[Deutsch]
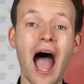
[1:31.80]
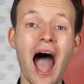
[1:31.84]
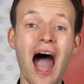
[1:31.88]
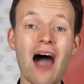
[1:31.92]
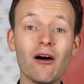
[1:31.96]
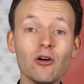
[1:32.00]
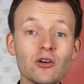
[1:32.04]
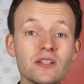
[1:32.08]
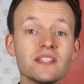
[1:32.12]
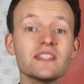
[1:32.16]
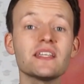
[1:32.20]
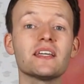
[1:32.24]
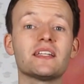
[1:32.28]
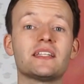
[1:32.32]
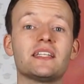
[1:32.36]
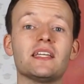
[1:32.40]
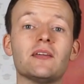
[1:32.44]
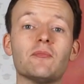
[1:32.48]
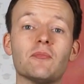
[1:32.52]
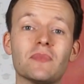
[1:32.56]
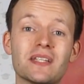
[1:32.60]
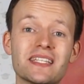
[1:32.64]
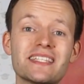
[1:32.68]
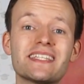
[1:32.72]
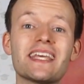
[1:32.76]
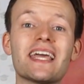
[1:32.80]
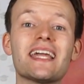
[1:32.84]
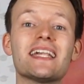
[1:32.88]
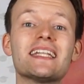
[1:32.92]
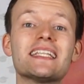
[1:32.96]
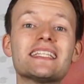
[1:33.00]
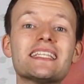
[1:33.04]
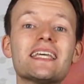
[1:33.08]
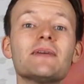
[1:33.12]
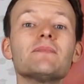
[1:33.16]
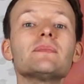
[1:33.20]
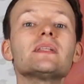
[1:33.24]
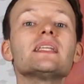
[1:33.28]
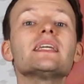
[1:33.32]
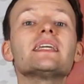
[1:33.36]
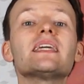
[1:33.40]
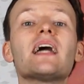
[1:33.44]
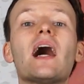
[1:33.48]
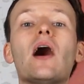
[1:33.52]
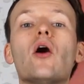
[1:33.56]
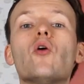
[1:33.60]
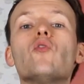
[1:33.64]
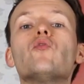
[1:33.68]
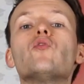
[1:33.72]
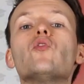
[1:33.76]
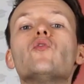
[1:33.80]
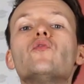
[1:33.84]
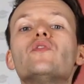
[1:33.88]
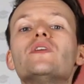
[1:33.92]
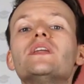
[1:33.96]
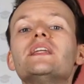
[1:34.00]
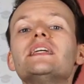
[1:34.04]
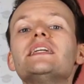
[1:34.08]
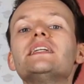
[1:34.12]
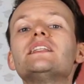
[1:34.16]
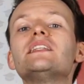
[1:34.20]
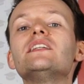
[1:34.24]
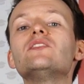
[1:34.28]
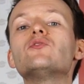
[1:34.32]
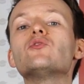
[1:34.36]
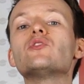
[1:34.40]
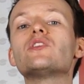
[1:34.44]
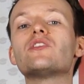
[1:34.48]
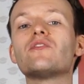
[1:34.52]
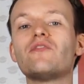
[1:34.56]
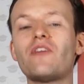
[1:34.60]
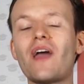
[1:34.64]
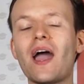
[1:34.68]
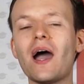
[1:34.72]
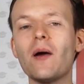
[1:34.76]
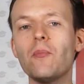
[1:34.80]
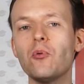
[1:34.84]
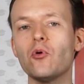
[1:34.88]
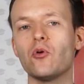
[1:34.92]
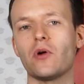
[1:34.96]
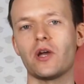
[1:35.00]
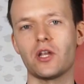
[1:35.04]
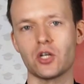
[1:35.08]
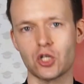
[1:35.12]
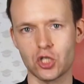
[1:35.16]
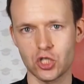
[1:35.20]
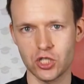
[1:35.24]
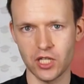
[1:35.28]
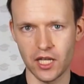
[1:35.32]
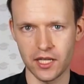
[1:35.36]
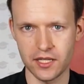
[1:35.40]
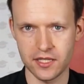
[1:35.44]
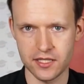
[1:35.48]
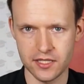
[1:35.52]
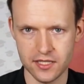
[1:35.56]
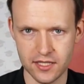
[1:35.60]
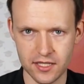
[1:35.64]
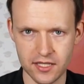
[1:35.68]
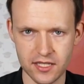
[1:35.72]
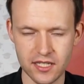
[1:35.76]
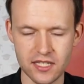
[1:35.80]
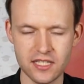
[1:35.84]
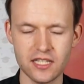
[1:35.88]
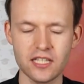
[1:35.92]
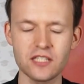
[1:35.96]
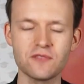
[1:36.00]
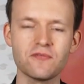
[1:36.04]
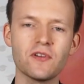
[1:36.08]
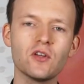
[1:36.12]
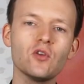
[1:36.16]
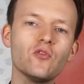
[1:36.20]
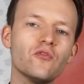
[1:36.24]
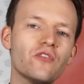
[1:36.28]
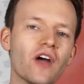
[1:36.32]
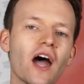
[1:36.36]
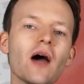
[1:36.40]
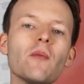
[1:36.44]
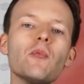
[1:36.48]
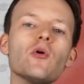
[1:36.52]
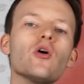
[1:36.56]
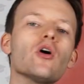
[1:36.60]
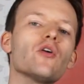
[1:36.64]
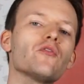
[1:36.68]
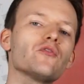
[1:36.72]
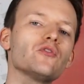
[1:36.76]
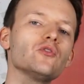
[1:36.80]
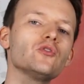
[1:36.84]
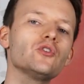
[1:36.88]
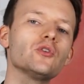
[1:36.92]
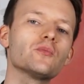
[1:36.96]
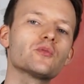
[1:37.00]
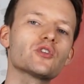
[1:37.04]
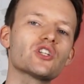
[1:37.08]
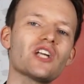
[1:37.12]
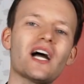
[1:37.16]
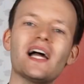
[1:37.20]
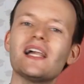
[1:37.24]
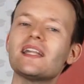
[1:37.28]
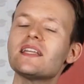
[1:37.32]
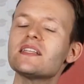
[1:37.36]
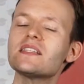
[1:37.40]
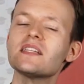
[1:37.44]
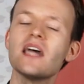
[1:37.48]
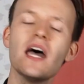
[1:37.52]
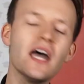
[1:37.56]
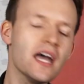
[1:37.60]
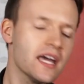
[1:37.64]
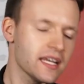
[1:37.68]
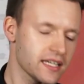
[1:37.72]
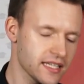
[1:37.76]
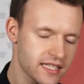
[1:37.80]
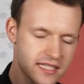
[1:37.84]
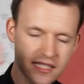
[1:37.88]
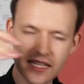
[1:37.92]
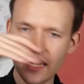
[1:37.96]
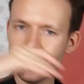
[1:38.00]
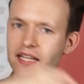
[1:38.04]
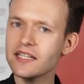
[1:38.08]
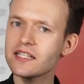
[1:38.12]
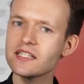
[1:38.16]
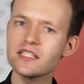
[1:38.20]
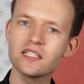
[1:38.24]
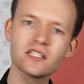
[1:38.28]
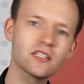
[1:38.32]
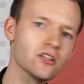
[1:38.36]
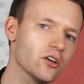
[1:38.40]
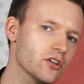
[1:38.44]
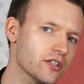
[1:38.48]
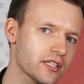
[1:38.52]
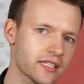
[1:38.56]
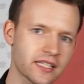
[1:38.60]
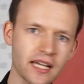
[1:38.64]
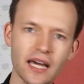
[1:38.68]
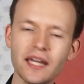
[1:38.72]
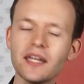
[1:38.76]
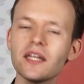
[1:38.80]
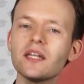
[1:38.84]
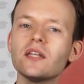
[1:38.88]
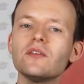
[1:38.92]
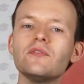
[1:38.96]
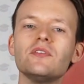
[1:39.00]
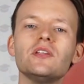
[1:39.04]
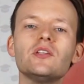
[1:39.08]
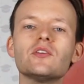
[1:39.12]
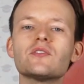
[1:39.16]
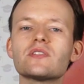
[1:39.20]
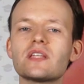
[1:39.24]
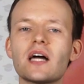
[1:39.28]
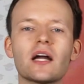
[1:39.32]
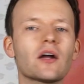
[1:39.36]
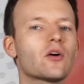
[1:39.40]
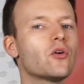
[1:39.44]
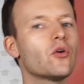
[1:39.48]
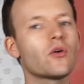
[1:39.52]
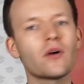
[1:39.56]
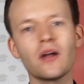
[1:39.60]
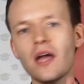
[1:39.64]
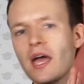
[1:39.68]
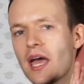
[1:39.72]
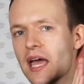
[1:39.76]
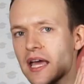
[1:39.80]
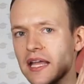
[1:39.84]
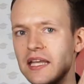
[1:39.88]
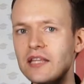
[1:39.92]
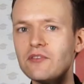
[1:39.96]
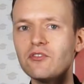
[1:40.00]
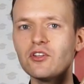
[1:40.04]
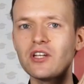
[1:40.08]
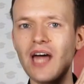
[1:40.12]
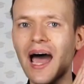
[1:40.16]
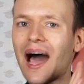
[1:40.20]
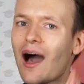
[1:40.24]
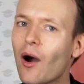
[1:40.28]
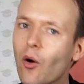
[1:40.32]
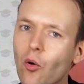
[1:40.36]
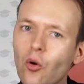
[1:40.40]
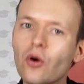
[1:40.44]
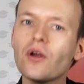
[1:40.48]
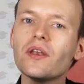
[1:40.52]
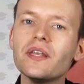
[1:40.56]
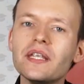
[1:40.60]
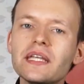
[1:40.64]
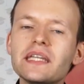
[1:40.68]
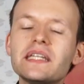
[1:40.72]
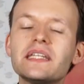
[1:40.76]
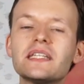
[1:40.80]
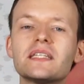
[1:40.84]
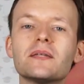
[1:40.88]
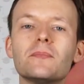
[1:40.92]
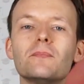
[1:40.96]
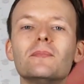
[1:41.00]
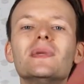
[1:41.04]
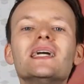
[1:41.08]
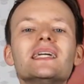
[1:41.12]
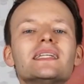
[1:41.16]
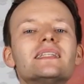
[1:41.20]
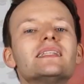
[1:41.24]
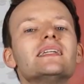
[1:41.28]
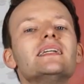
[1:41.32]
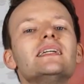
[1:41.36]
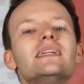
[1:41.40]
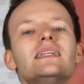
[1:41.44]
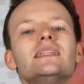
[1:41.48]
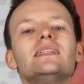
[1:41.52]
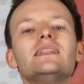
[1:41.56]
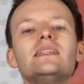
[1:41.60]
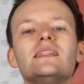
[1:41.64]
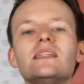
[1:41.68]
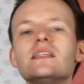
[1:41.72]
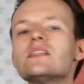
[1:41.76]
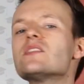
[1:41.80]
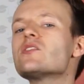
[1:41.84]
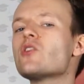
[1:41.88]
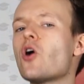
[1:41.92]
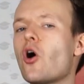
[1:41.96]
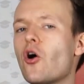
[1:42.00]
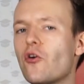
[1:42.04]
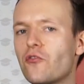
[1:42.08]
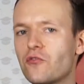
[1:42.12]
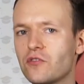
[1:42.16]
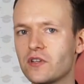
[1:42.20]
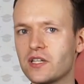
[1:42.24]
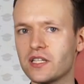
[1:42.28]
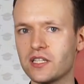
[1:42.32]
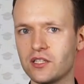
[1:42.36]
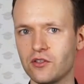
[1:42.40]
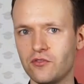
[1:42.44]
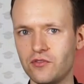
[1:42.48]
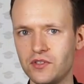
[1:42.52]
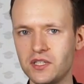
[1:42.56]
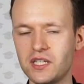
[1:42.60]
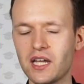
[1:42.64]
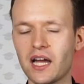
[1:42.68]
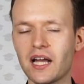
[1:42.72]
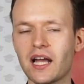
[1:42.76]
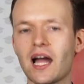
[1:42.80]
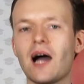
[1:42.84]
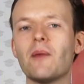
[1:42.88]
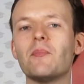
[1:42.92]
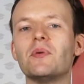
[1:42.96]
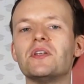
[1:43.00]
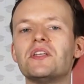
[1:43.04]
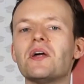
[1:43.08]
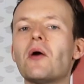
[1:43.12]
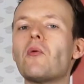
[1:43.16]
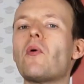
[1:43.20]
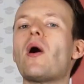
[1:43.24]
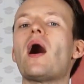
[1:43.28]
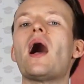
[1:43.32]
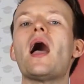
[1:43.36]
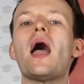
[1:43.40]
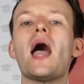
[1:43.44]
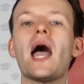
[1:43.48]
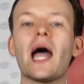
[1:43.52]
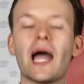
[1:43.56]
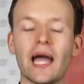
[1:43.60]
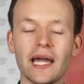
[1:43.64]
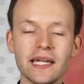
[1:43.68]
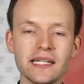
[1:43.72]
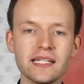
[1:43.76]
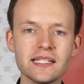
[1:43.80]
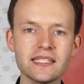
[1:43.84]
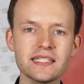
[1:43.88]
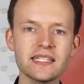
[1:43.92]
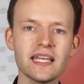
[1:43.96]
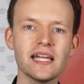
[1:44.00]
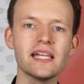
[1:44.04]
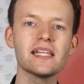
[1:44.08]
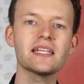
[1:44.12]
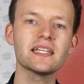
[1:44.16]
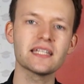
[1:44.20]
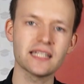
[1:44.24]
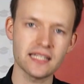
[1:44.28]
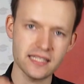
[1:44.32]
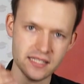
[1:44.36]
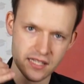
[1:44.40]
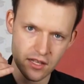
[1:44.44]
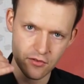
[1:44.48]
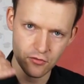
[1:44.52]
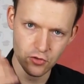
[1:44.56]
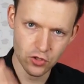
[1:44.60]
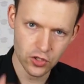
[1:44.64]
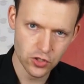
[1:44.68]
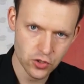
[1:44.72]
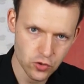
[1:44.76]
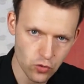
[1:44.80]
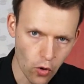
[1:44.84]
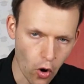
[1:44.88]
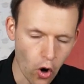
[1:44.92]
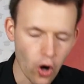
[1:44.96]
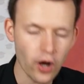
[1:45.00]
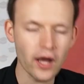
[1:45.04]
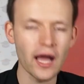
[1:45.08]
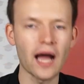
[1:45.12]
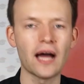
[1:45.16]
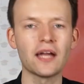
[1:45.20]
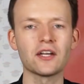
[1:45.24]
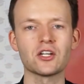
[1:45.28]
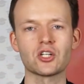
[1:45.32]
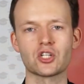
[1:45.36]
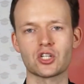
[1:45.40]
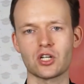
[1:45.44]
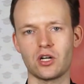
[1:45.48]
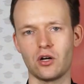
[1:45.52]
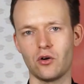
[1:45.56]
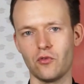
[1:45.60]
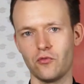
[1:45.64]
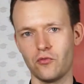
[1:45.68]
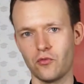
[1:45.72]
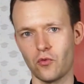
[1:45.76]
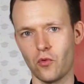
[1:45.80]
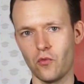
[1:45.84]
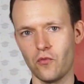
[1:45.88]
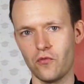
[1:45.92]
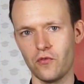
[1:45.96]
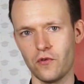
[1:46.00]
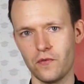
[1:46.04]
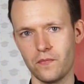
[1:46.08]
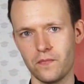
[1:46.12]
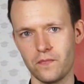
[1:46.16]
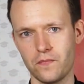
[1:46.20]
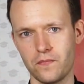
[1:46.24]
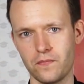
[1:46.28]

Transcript: Außerdem zählen sämtliche Aufrufe nicht, die durch Werbung entstanden sind. Das heißt, wenn du Werbung auf YouTube schaltest, die Zeit, die sich Leute da deine Videos angucken, die wird auch nicht mit in diese öffentliche Wiedergabedauer reingezählt. Das zählen wirklich nur organische Aufrufe.